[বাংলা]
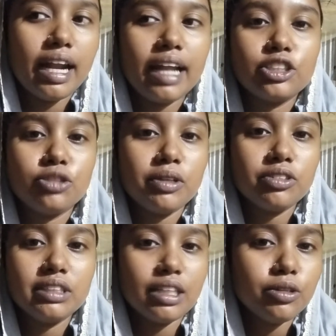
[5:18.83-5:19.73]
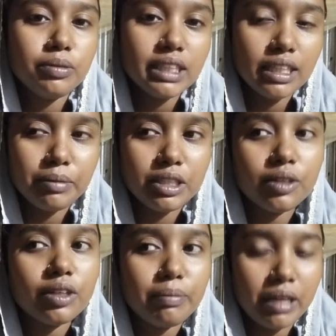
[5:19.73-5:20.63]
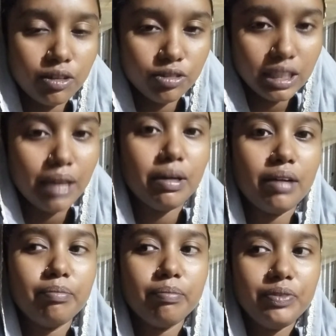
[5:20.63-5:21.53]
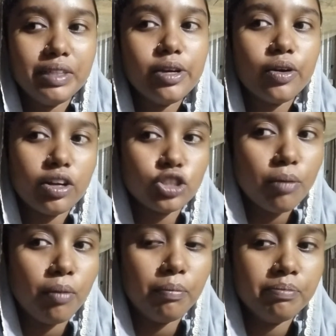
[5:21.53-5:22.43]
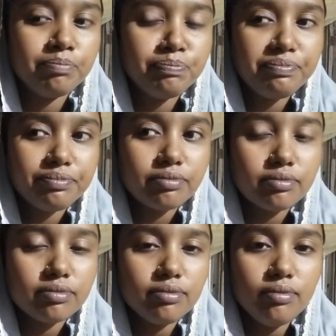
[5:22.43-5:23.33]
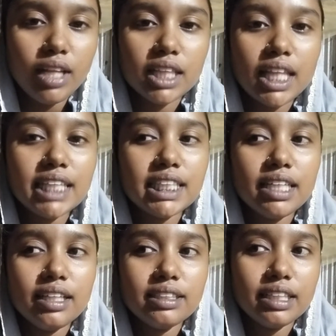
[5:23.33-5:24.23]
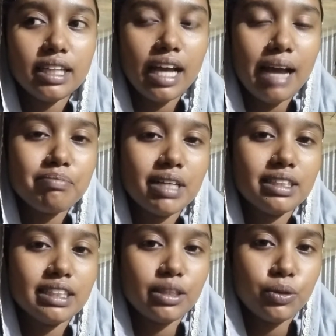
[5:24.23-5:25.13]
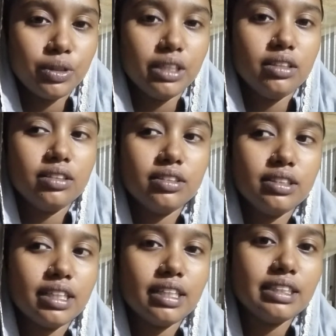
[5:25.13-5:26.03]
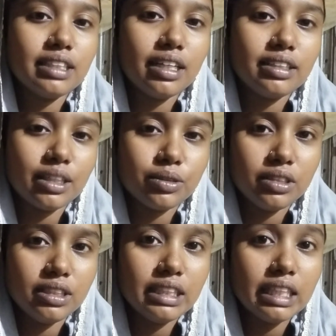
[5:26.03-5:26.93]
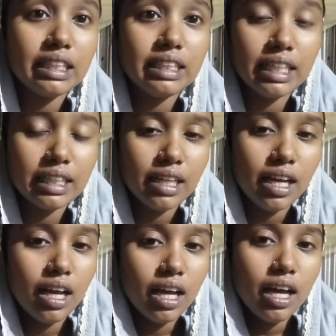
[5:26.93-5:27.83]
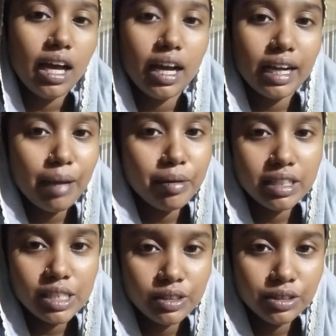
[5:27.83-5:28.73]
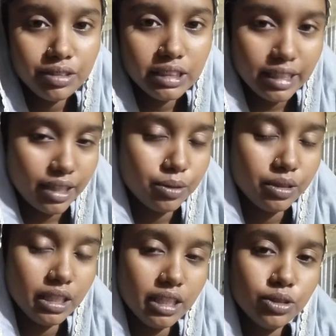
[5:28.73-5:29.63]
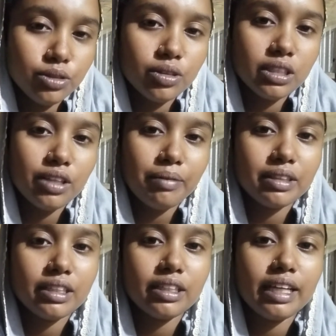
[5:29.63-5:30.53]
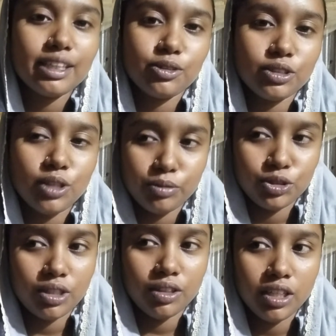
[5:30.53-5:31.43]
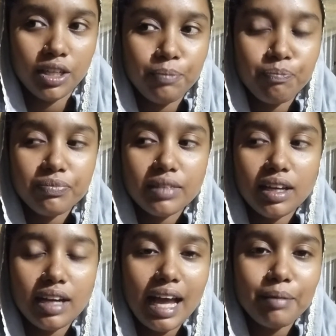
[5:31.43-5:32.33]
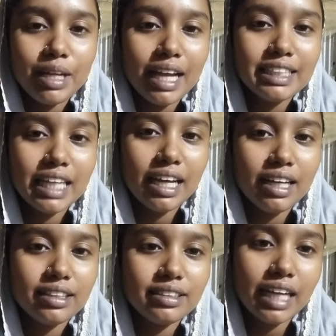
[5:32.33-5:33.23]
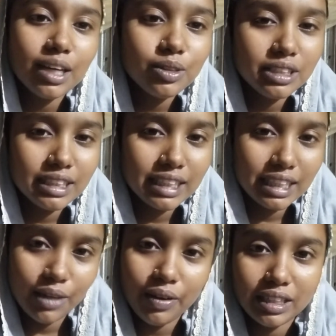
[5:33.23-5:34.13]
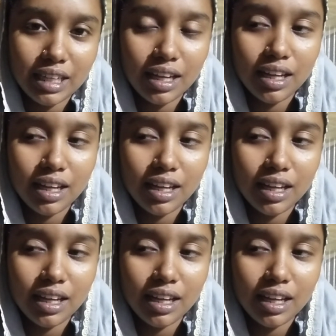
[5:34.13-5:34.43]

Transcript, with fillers: একজন মানুষ যা করবে সেটা ভিডিও করে পাঠানো যায় বা ভিডিও করা সম্ভব তাছাড়া যে আমরা যেটা করি নিজেরা নিজেরা যা করি নিজেদের ক্যামেরাটাও কিন্তু নিজেরাই করি এই জন্য কিন্তু আমাদের এতটা সমস্যা হয় আমি যা করছি সেটাও একটা